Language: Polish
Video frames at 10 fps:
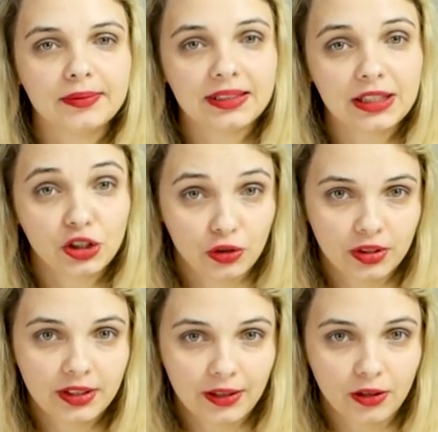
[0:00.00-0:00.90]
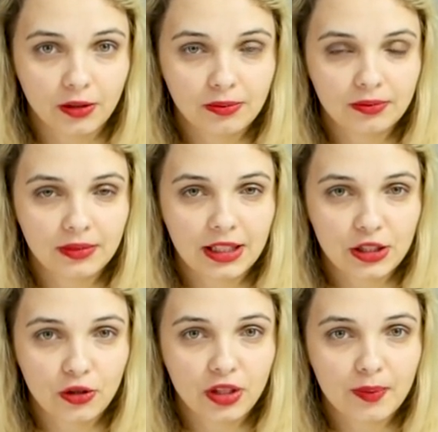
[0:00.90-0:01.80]
Zacznę od tego,
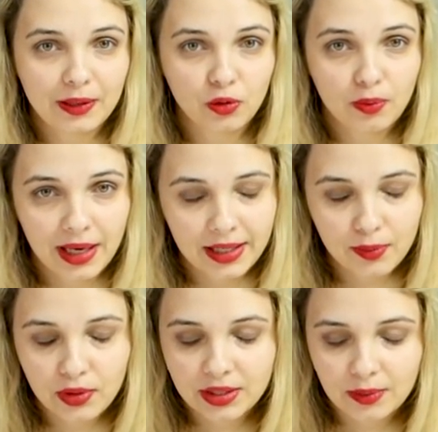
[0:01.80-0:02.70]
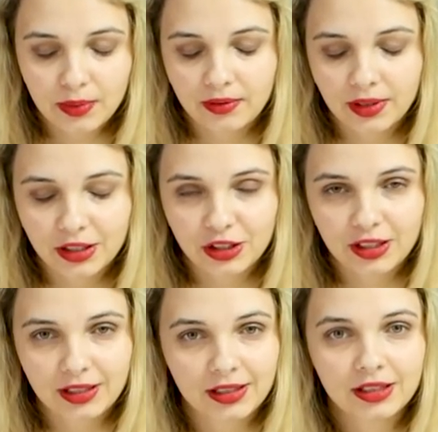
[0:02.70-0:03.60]
dlaczego nie ma tu Mai, bo jestem pewna,
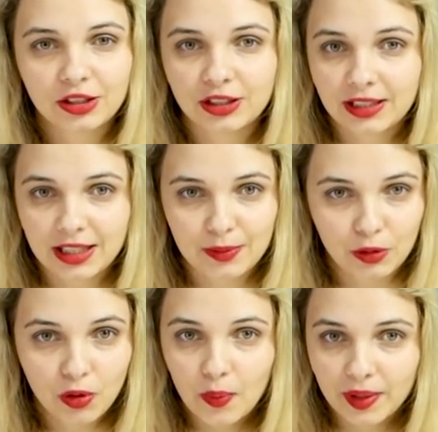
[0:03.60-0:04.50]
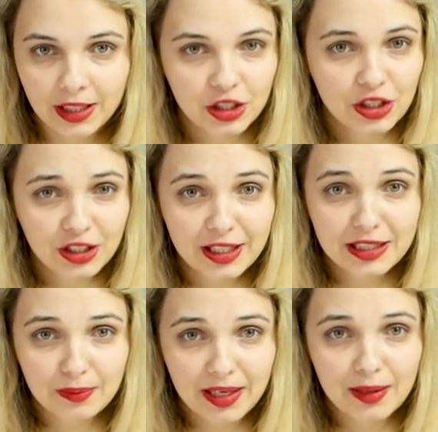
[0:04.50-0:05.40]
że, że zaraz będą komentarze. Gdzie
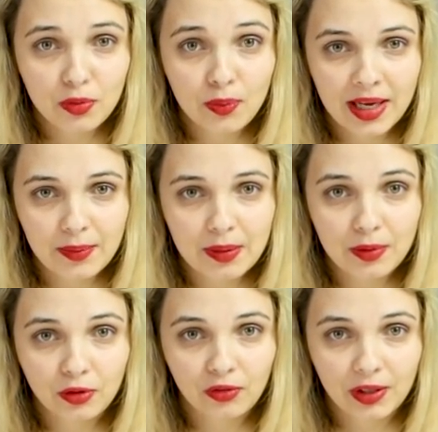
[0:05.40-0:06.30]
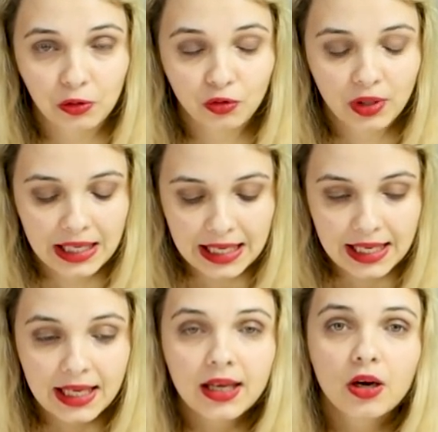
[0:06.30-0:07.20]
jest Maja, bo Maja ma pełno fanów.
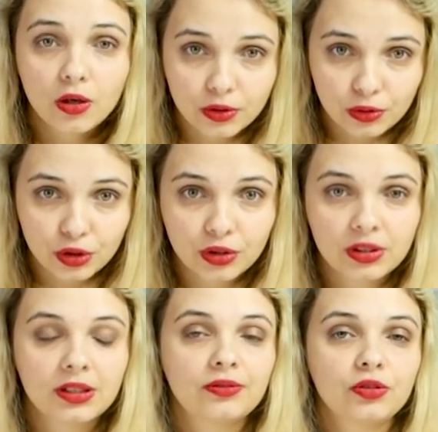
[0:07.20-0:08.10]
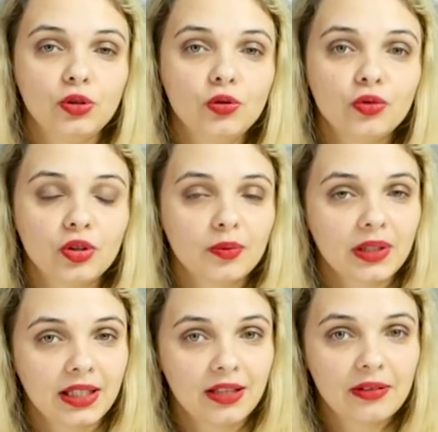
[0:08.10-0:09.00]
Otóż e, w dniu, w którym
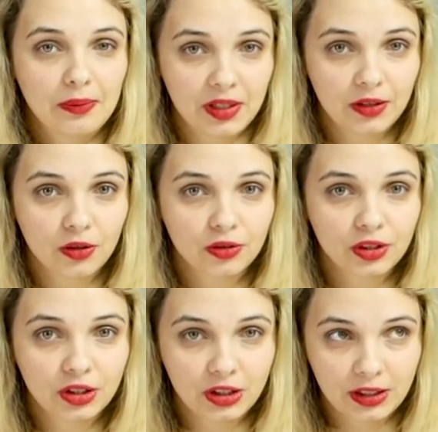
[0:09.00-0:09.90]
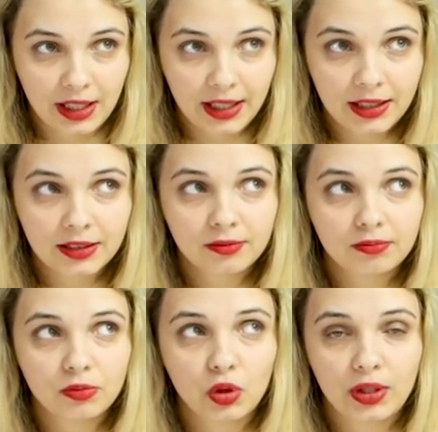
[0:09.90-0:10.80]
nagrywam ten odcinek,
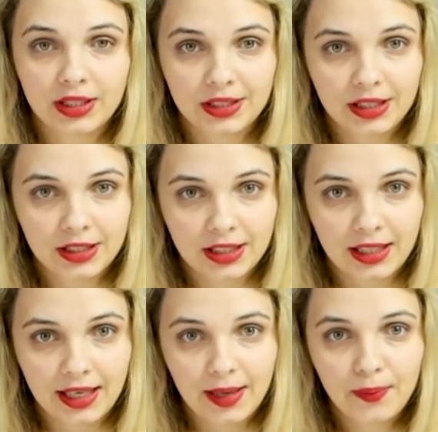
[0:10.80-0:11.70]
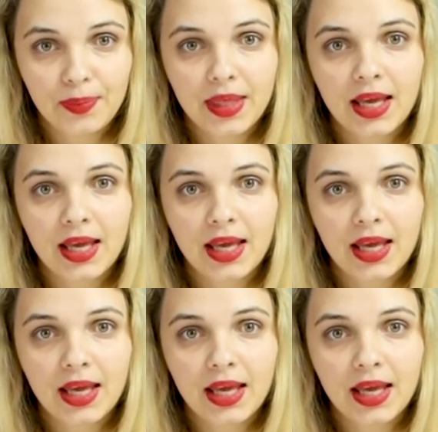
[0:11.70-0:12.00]
to jest niedziela,